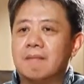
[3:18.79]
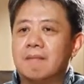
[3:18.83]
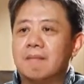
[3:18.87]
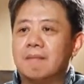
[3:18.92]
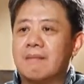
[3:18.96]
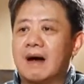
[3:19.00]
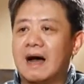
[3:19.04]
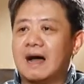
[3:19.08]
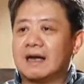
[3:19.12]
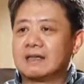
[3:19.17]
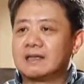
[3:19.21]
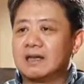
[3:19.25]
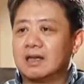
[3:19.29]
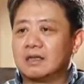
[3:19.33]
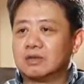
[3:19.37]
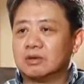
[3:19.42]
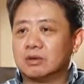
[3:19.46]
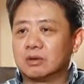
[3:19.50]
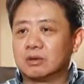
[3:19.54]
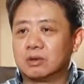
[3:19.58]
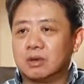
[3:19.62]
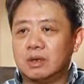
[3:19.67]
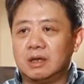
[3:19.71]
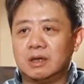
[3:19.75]
马上
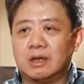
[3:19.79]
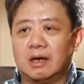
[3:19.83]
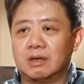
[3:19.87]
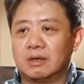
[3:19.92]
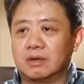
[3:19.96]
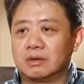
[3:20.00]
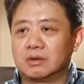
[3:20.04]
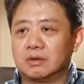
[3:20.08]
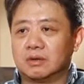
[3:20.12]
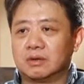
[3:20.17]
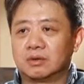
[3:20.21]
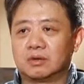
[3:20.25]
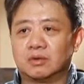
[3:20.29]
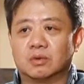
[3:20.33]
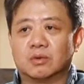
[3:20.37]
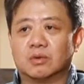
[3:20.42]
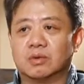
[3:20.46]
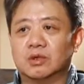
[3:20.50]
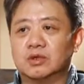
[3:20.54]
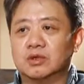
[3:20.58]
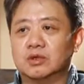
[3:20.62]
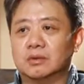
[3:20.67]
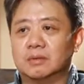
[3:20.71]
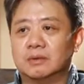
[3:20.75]
就推到了说中
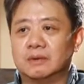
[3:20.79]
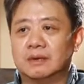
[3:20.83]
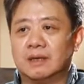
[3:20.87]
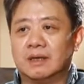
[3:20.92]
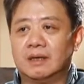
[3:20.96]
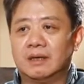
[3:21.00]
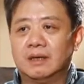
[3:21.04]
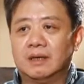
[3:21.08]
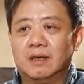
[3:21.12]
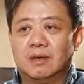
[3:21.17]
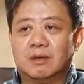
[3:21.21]
国人就不一样。